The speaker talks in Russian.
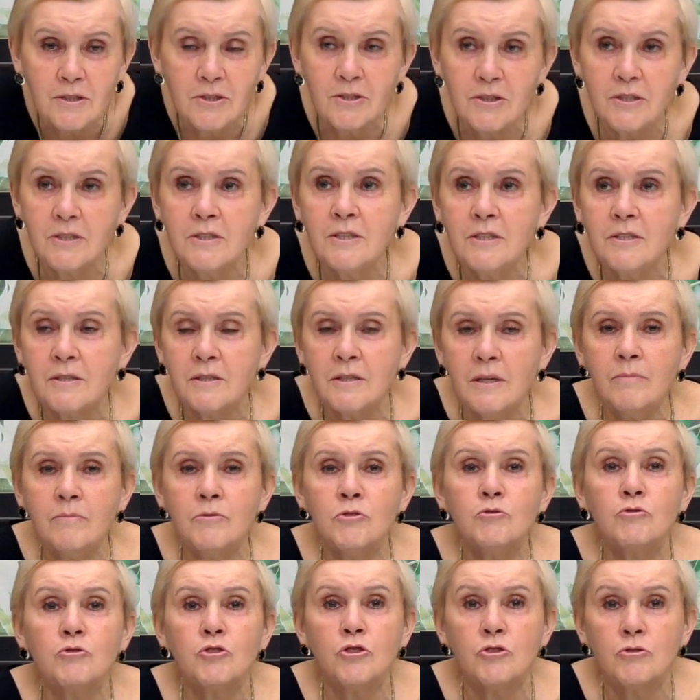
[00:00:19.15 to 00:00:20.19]
и сидеть
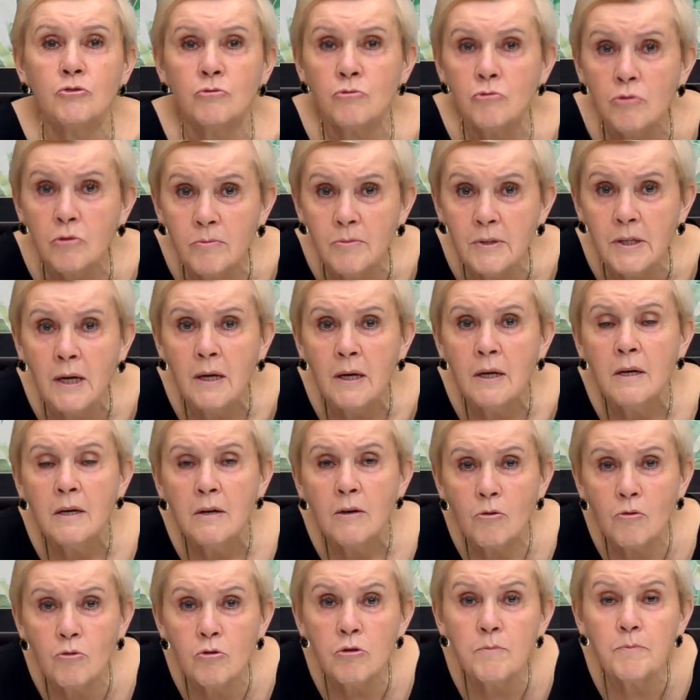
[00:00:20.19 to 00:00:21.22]
там не очень удобно,
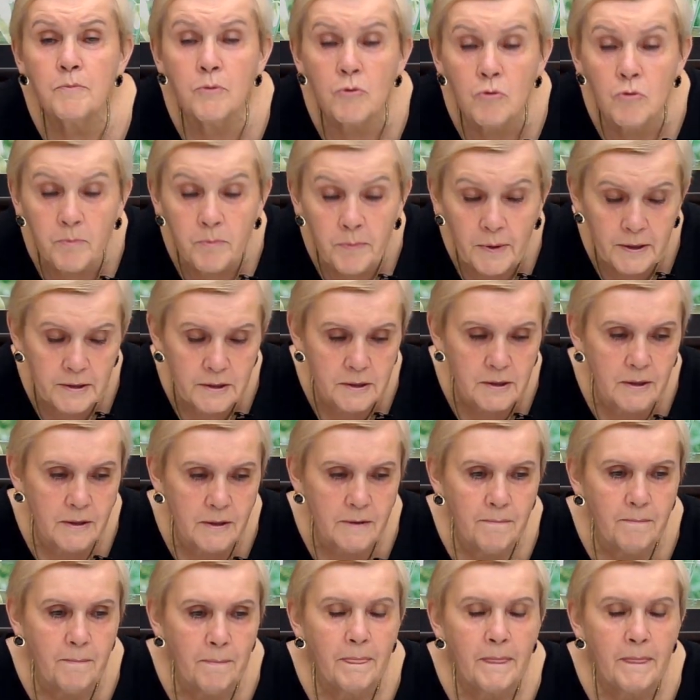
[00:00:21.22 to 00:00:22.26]
ходят покупатели.